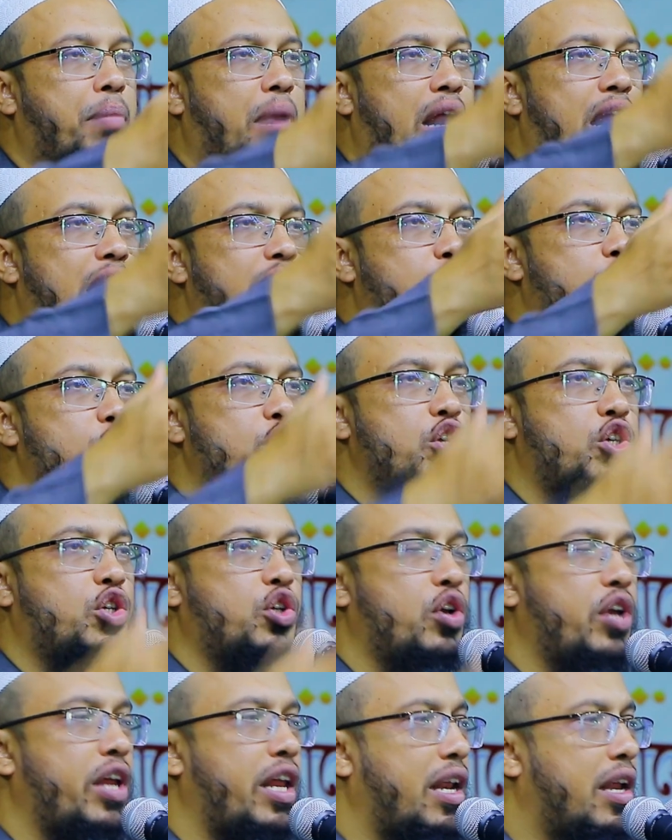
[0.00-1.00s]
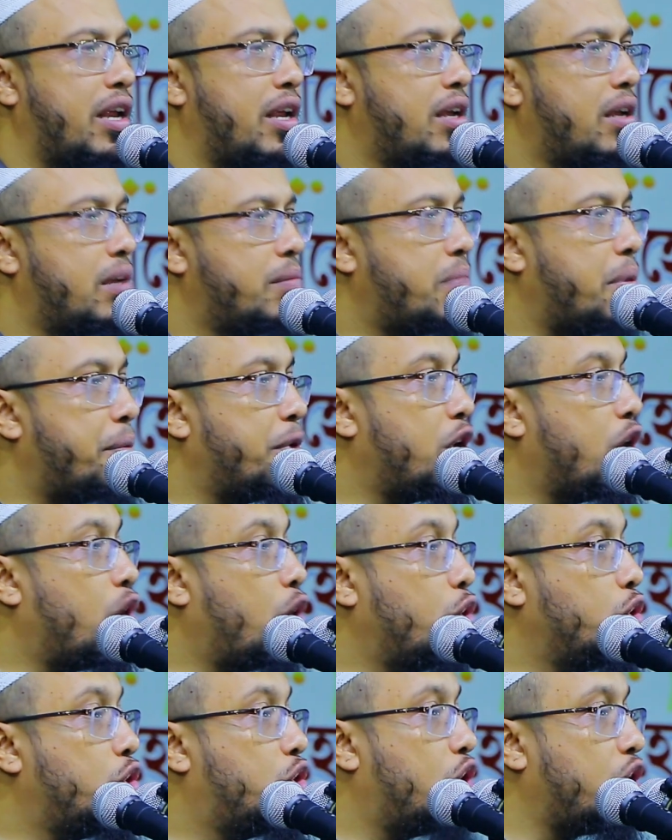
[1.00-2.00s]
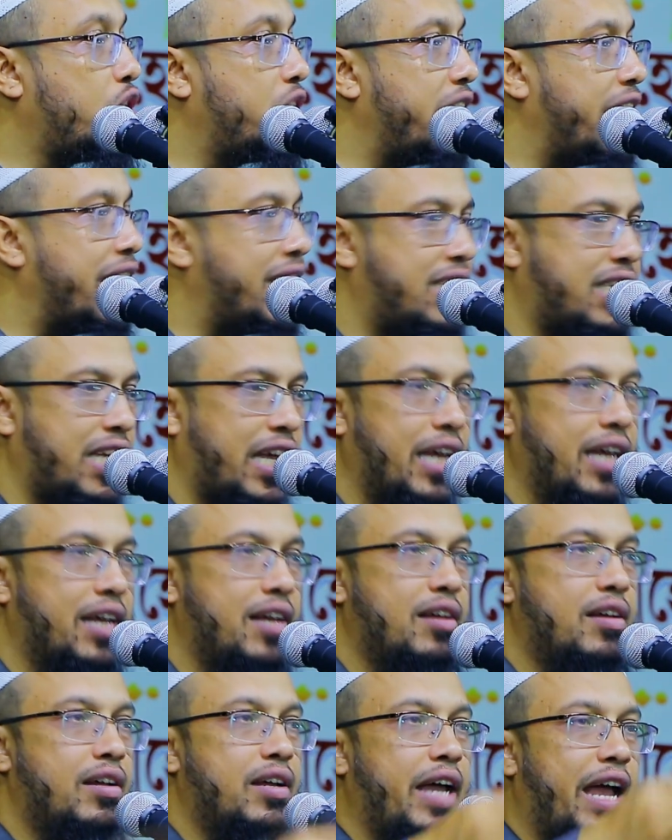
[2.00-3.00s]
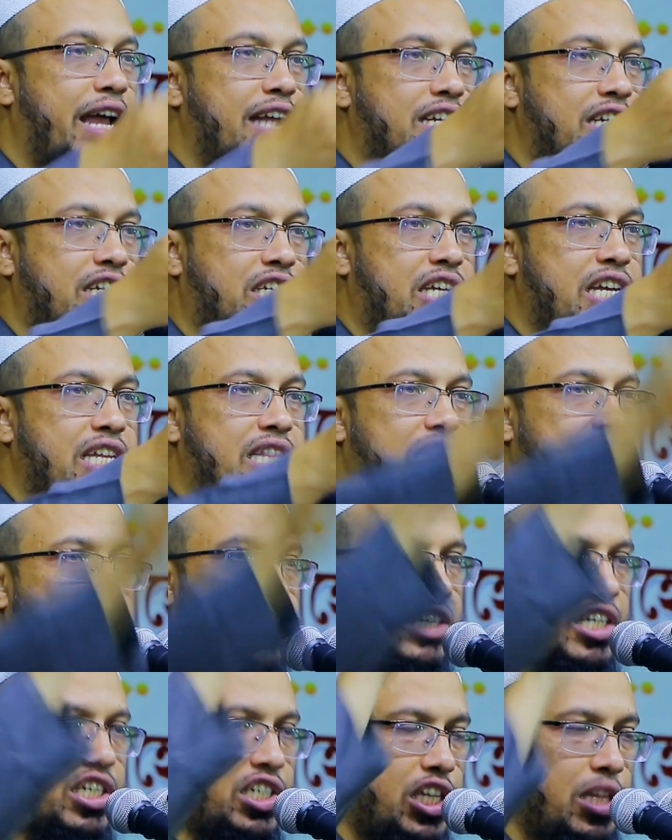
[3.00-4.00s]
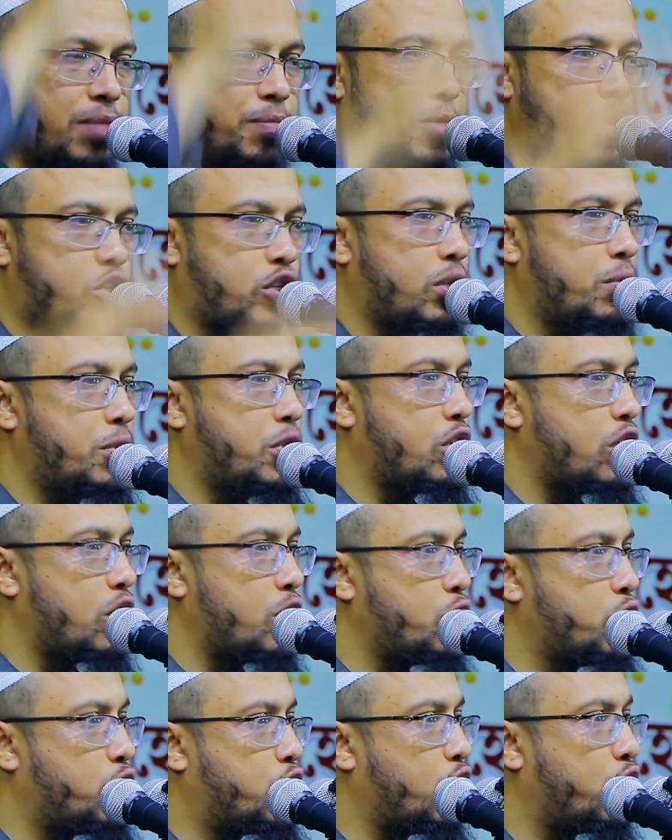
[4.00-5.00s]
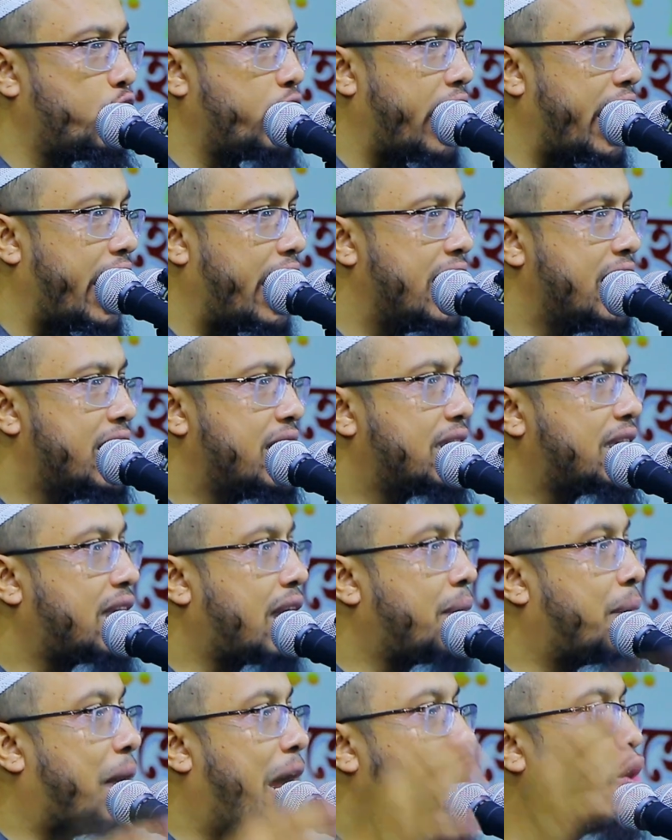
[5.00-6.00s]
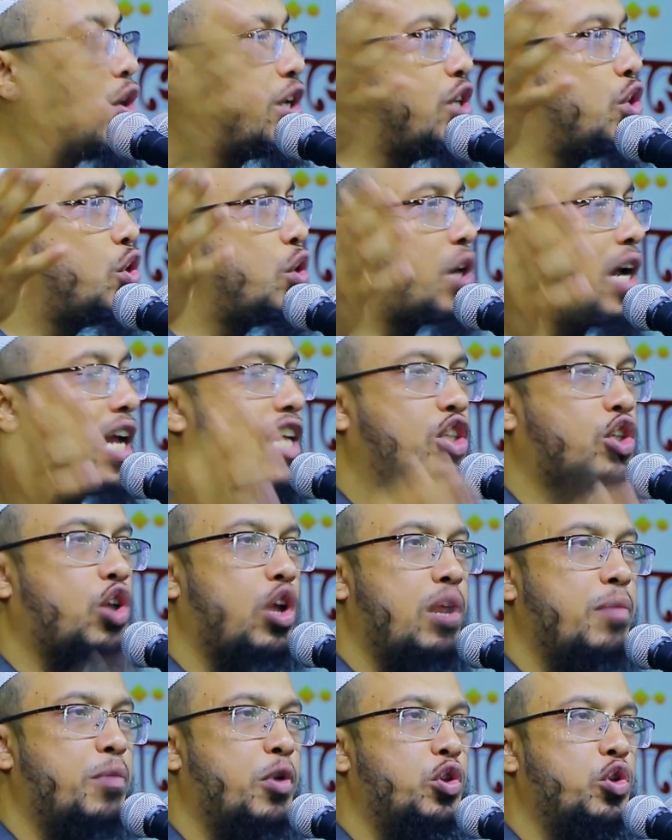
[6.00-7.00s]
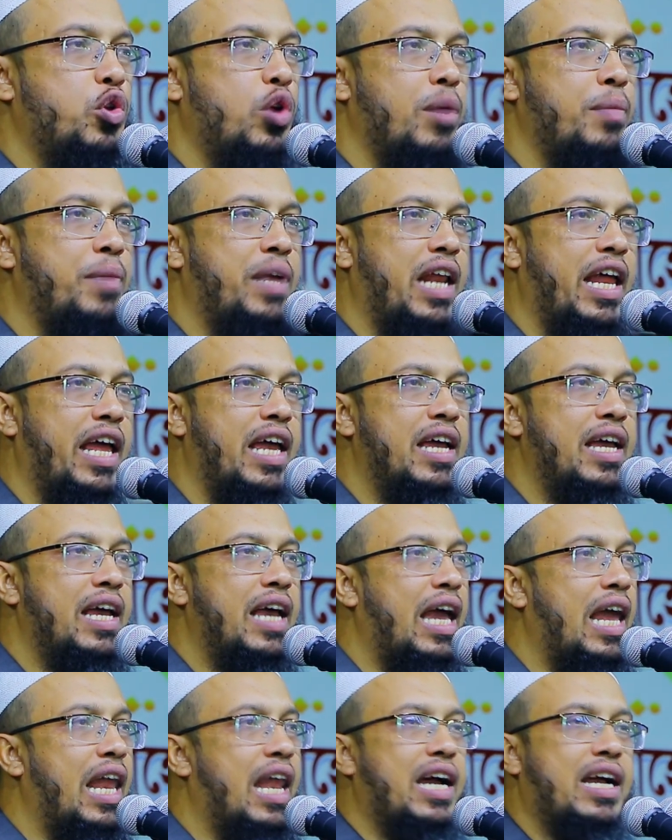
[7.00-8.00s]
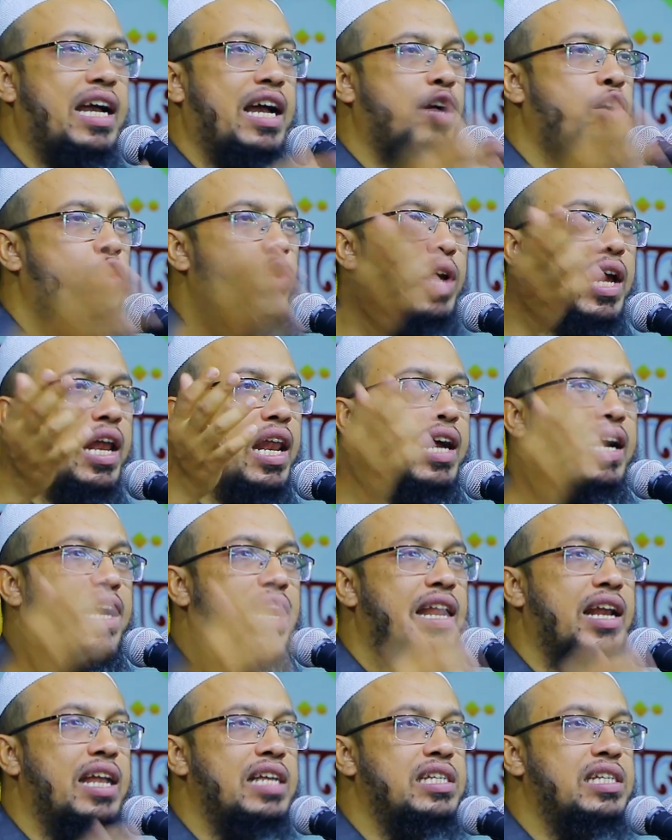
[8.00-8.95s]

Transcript: ব্লাড ডোনেশনের বিভিন্ন উদ্যোগ নিয়েছে এই যে শীত আসছে শীতবস্ত্র বিতরণের উদ্যোগ নেয় তারা ভালো কিছু কাজ করে বন্ধুরা মিলে এলাকায় কোনো এলাকার